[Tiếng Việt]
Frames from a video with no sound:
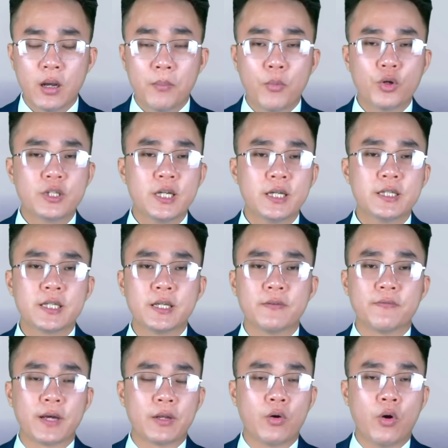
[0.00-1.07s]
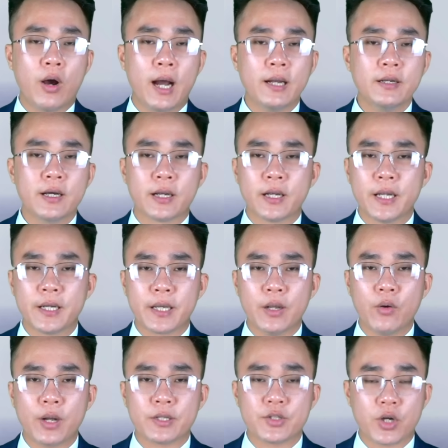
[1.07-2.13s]
một chương trình văn hóa được lên kế
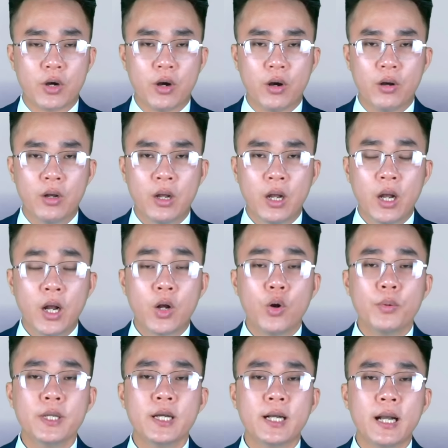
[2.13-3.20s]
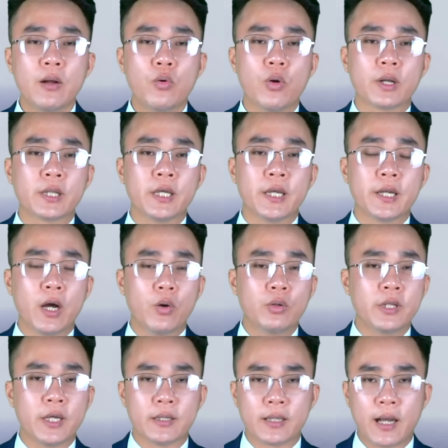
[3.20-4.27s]
hoạch cho họ, cũng như các cuộc thi đấu
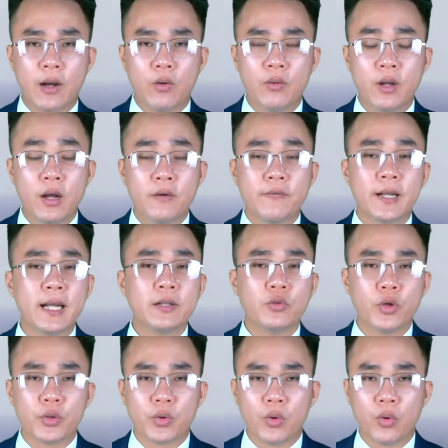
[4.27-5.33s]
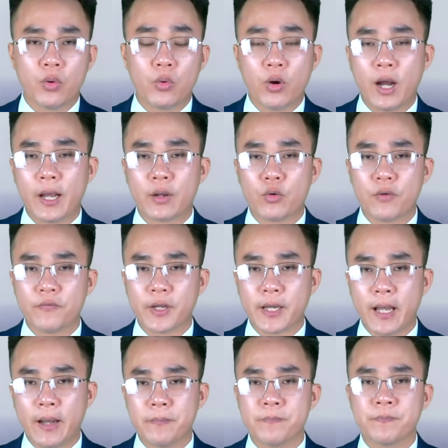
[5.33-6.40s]
thể thao với các thủy thủ của Hải quân Việt
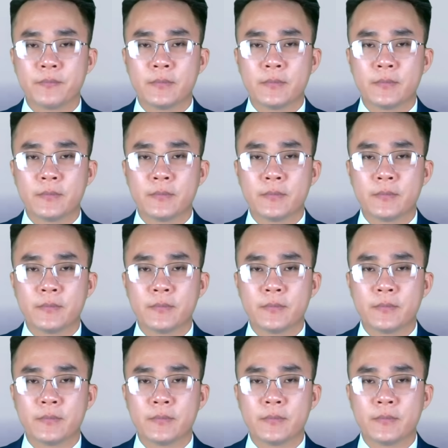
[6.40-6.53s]
Nam.